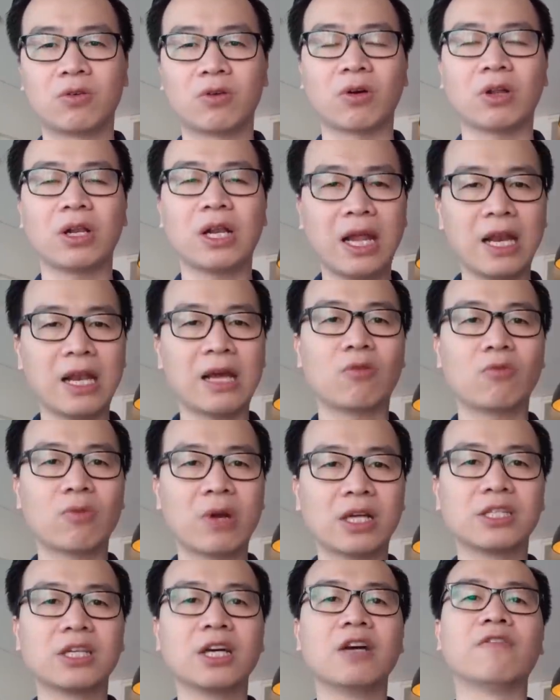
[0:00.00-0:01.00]
có lẽ là cũng
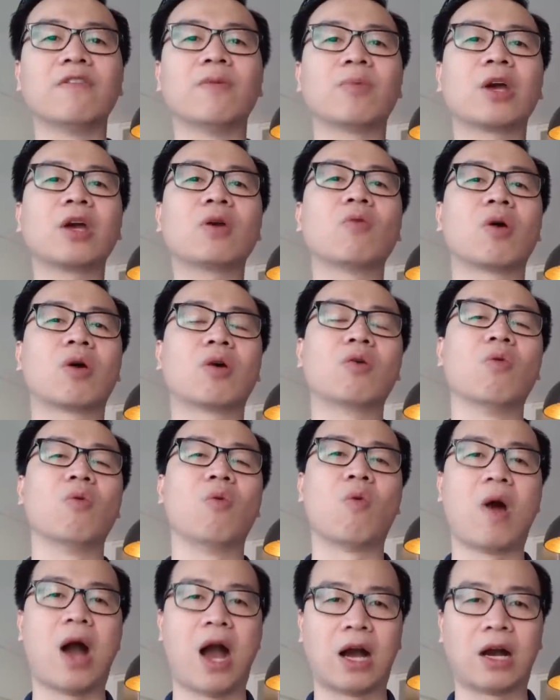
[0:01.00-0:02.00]
đã rơi vào một cái cuộc
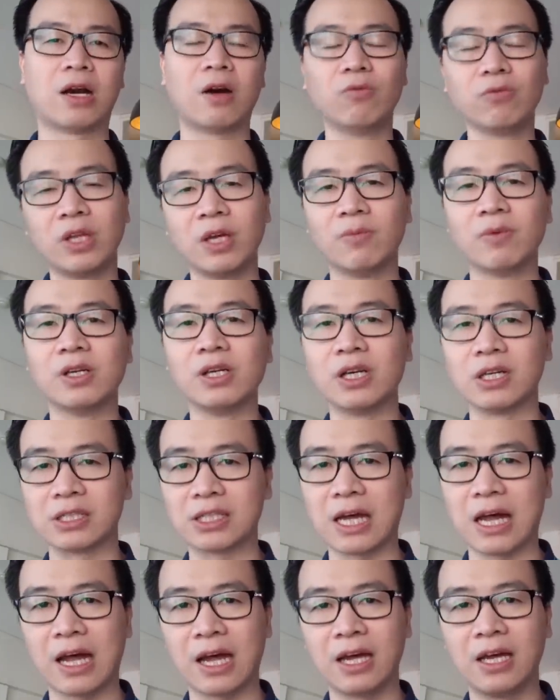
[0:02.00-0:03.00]
khủng hoảng không tìm được đường
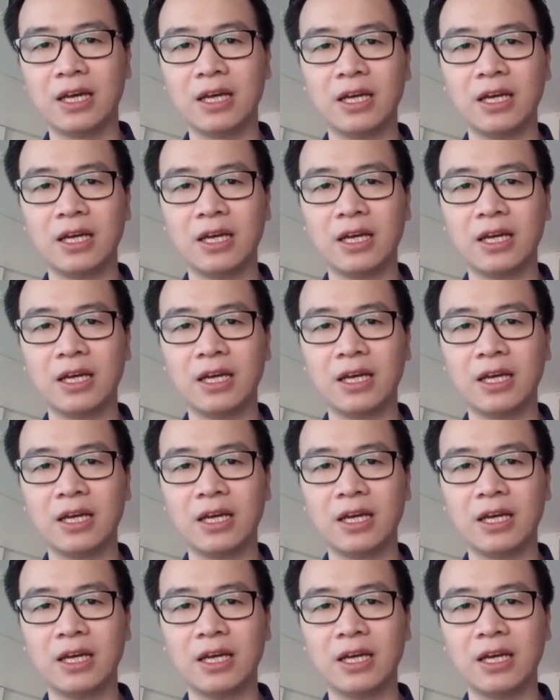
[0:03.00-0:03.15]
ra